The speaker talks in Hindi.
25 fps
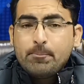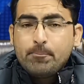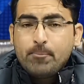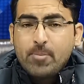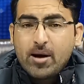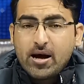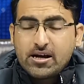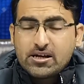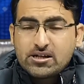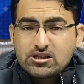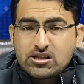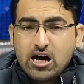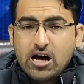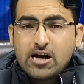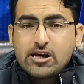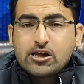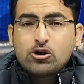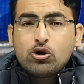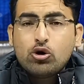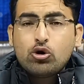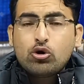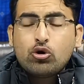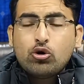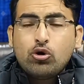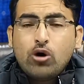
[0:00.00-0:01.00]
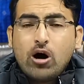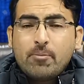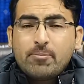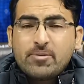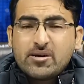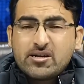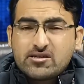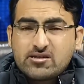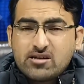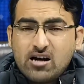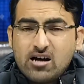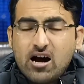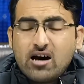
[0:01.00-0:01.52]
पाकिस्तानियों को आप
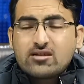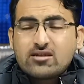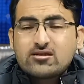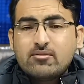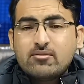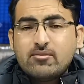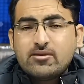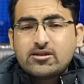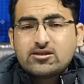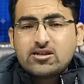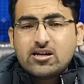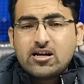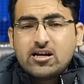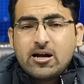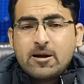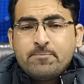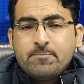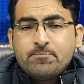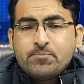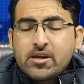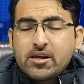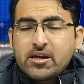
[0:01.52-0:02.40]
इंसान समझते हैं